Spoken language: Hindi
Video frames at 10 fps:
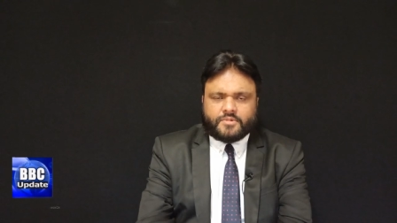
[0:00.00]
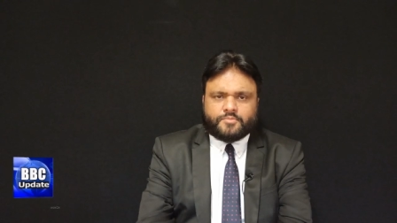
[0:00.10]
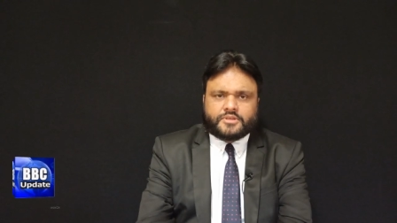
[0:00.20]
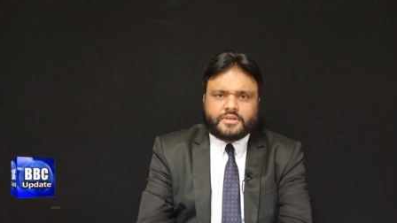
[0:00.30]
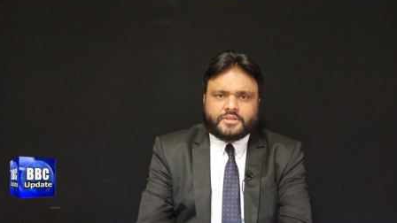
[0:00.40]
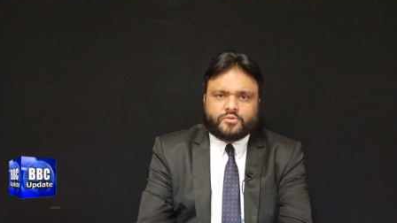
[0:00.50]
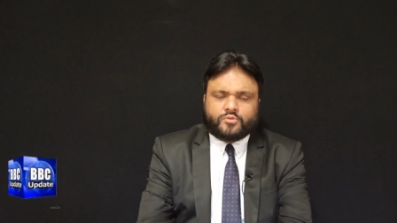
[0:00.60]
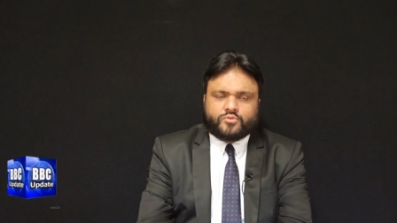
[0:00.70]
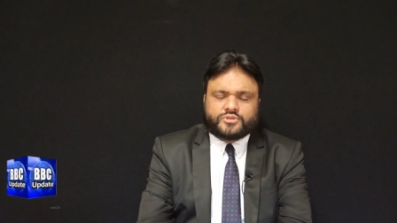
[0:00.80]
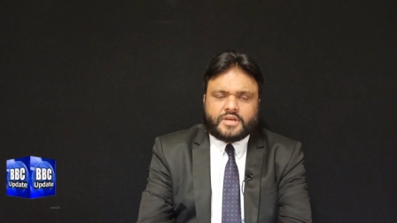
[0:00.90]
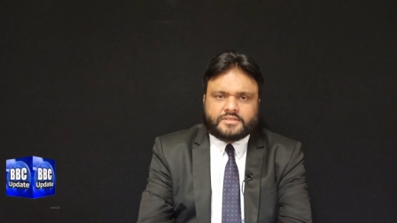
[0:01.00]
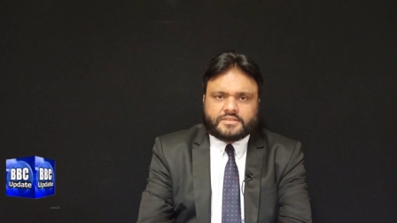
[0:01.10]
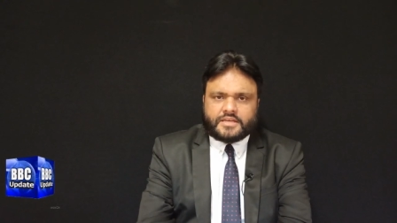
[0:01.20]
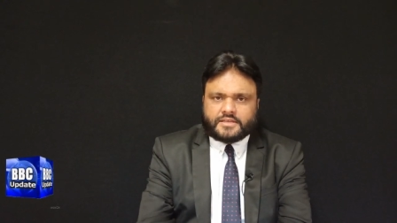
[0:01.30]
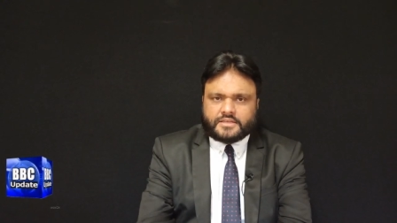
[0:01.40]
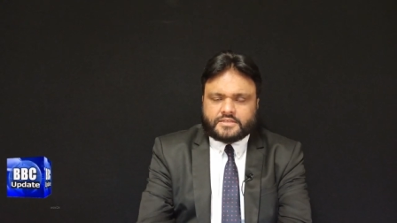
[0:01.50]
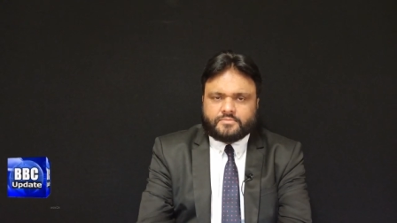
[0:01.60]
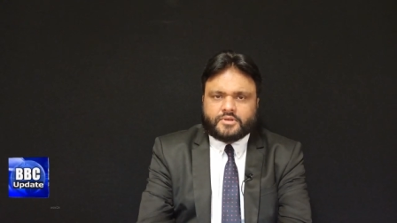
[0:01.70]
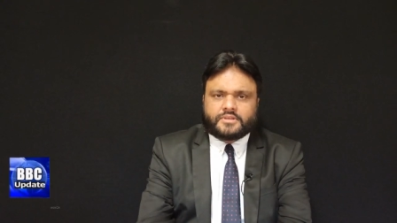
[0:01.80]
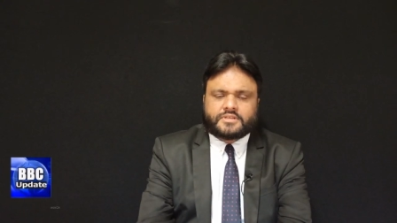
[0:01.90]
में पिछले दिनों कुछ ऐसे चैनल्स की
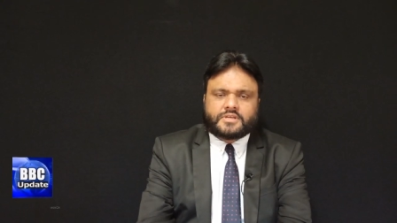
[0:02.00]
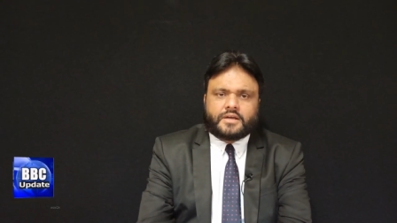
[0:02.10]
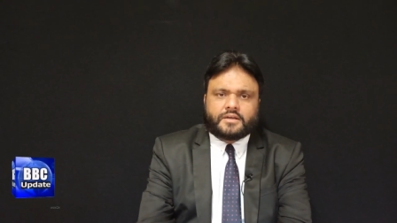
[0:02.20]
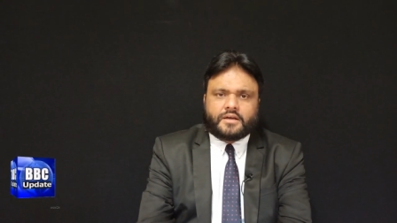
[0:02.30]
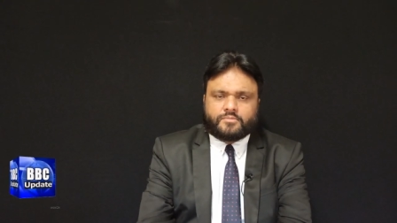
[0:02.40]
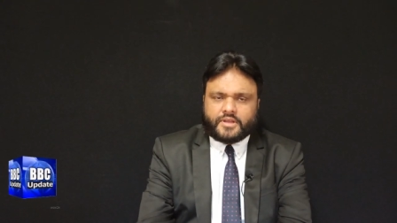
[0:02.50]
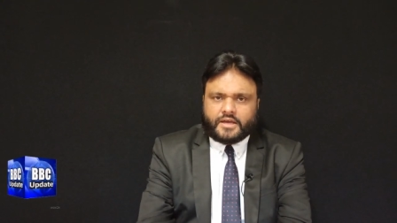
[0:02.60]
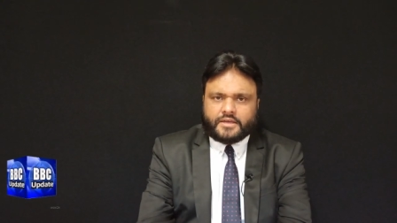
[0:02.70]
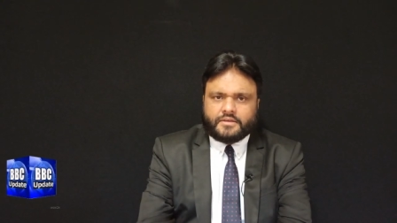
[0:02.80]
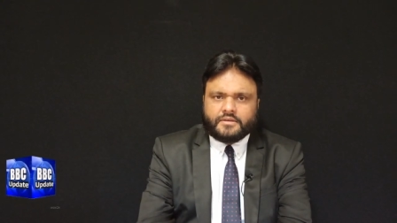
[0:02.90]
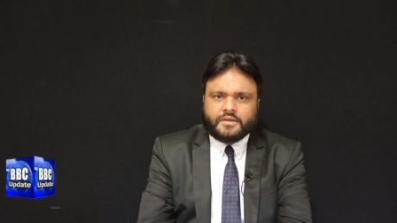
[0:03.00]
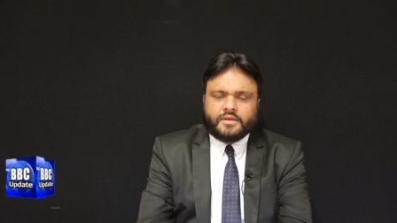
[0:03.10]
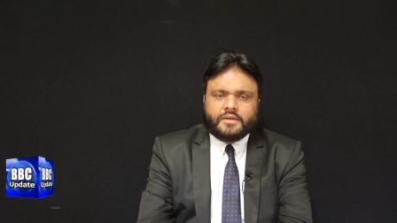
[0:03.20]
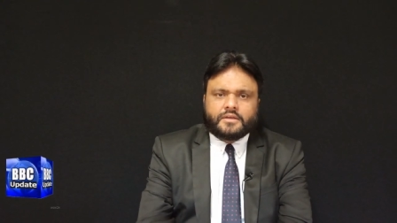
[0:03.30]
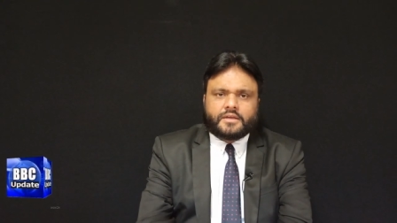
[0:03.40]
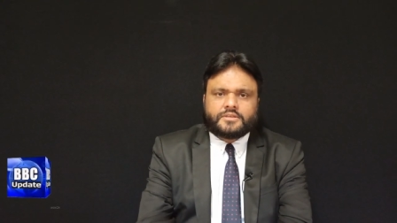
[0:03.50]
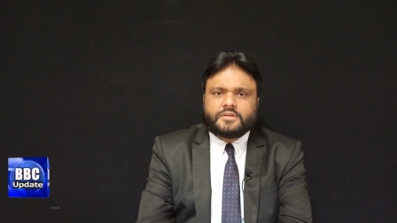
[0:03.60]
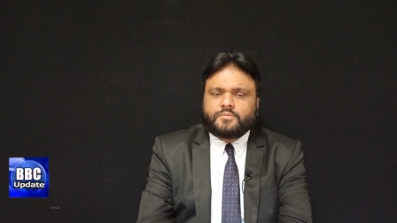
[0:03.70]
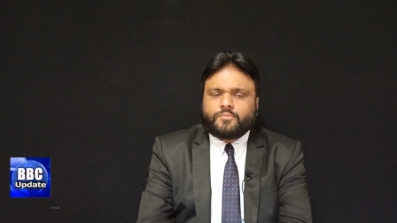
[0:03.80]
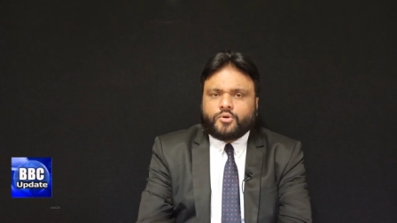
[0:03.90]
बंदिश का खबरें आई कि
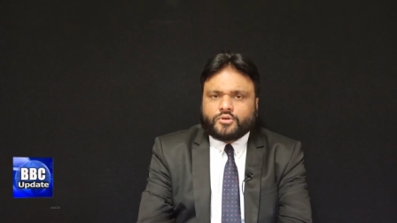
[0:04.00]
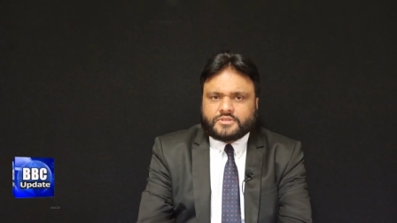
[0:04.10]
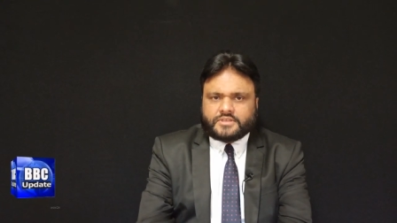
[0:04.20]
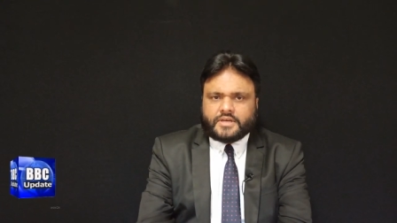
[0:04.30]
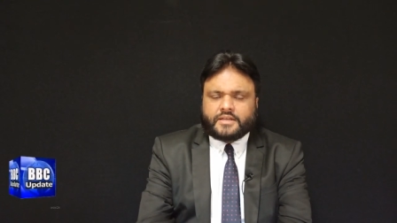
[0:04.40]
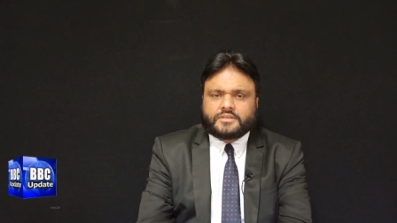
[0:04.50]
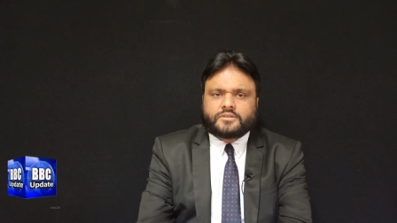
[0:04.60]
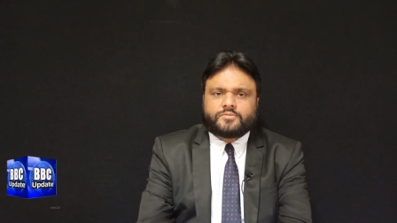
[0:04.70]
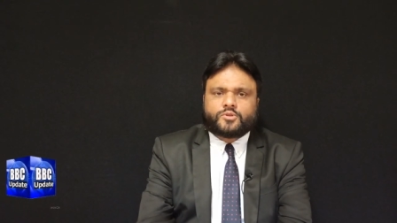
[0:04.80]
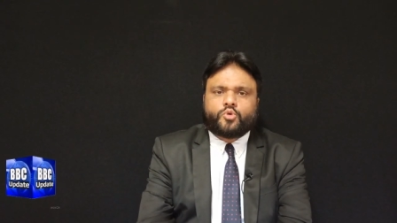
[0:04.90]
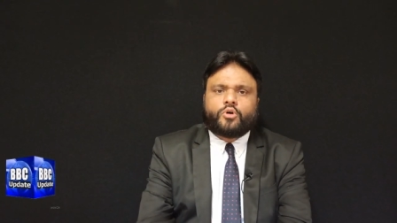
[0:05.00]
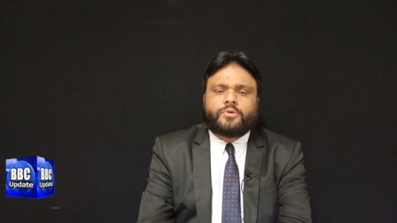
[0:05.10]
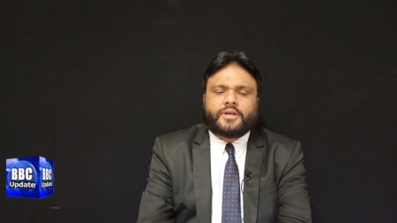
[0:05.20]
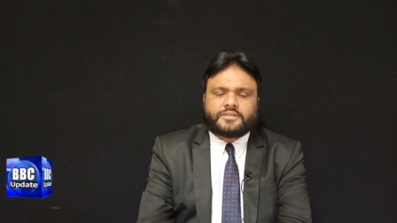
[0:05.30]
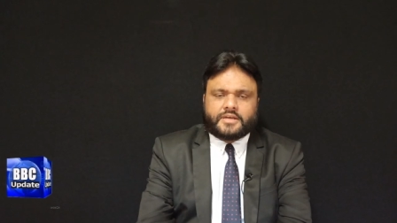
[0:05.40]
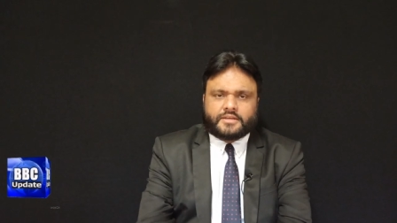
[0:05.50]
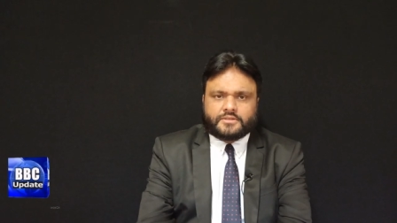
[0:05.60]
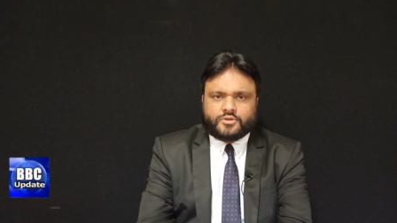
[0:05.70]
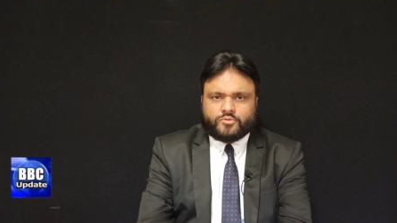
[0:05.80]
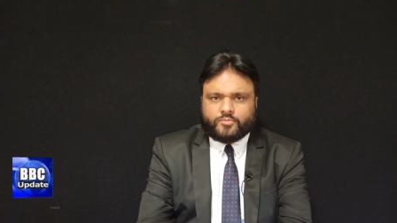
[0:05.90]
जिनमें बहुत से चैनल जिसमें दो बड़े चैनल
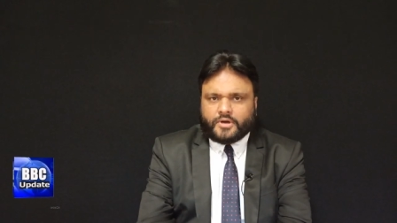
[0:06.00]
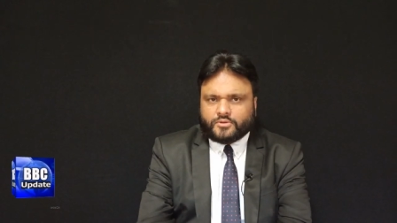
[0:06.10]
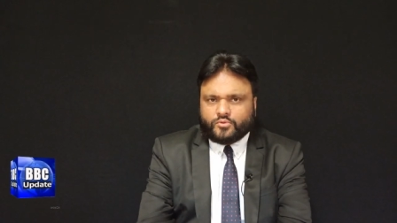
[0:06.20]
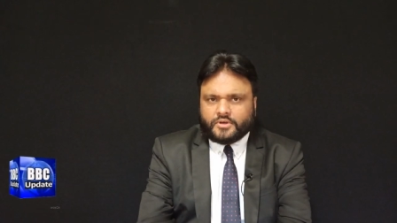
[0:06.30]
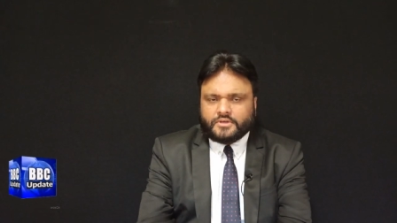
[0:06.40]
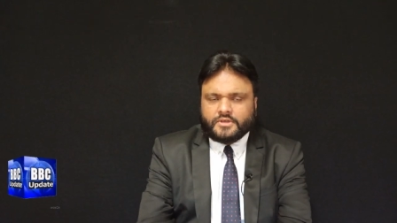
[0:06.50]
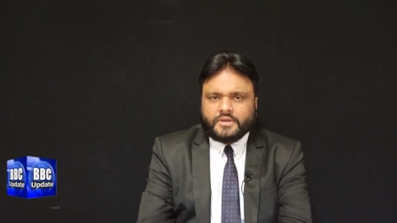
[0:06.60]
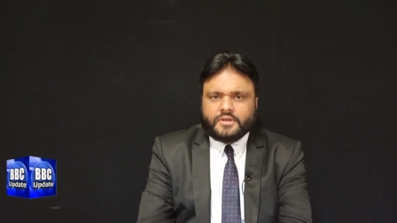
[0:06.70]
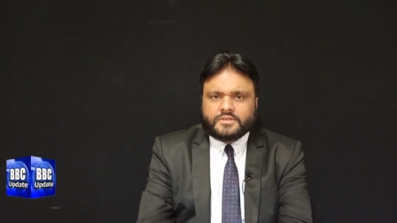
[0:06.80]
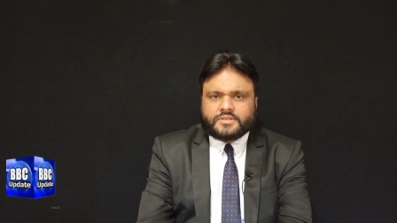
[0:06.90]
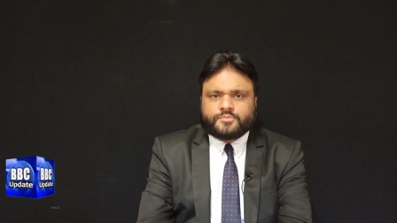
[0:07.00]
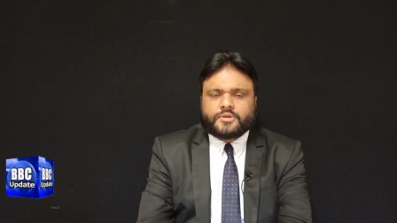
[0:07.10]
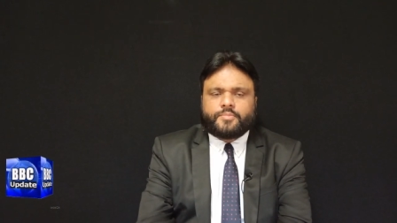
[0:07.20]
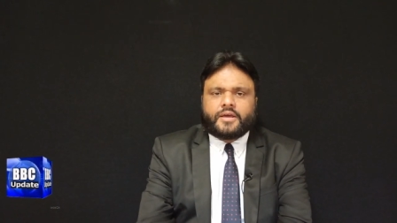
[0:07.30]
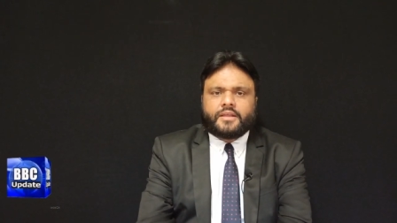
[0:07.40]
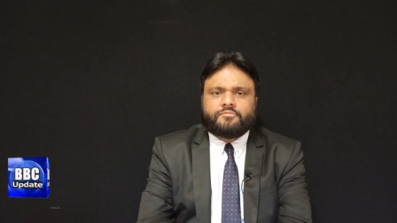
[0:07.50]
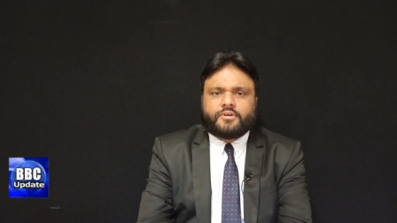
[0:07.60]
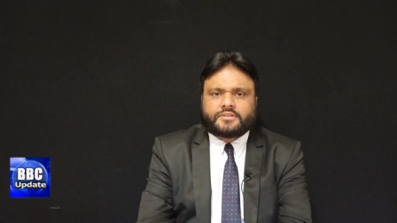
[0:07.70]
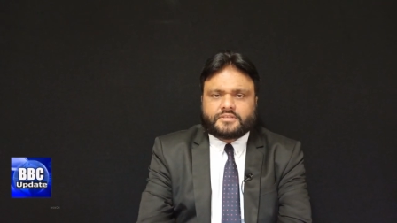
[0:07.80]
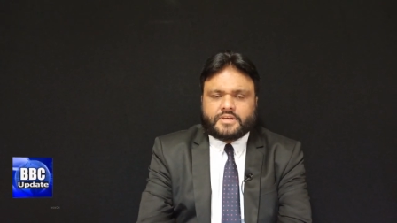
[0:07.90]
जो है वो बंद हुए सबसे पहले
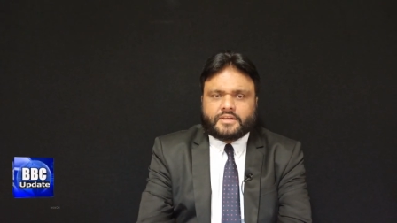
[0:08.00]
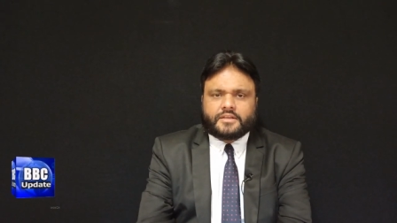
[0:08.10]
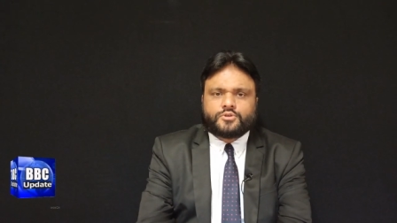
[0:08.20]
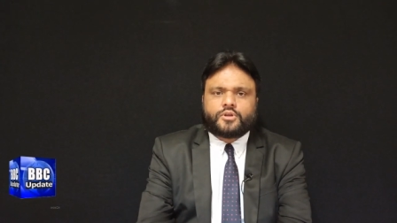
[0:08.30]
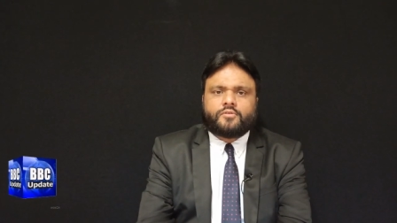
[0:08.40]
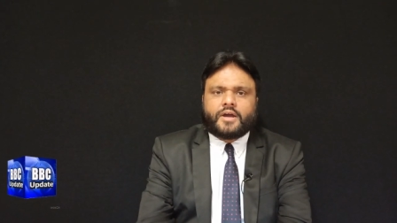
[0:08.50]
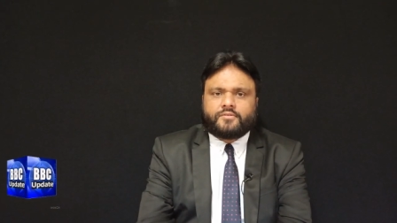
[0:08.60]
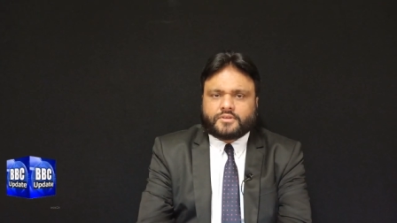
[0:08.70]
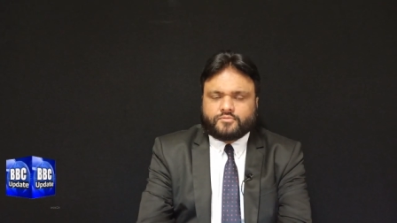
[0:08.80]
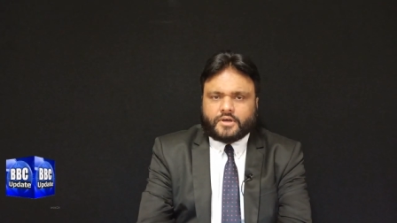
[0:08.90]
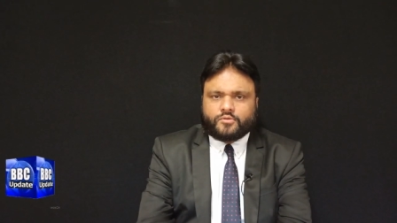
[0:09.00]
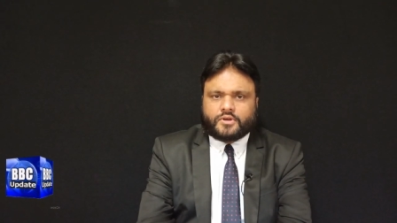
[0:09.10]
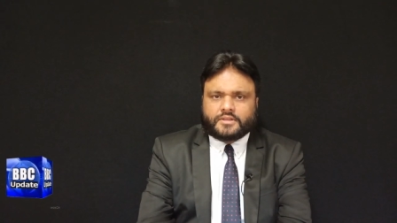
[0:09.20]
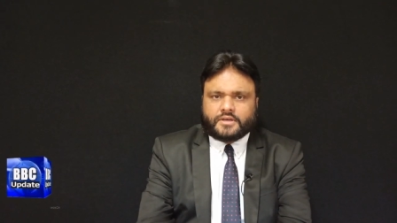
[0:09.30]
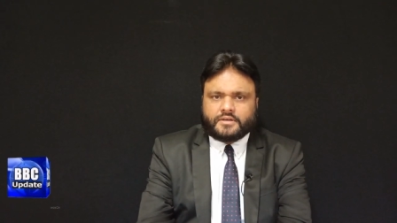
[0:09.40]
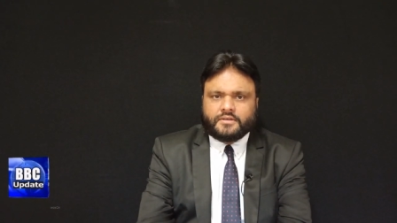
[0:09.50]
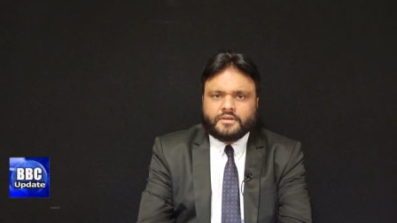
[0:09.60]
वक्त चैनल जो नवाए वक्त वालों का था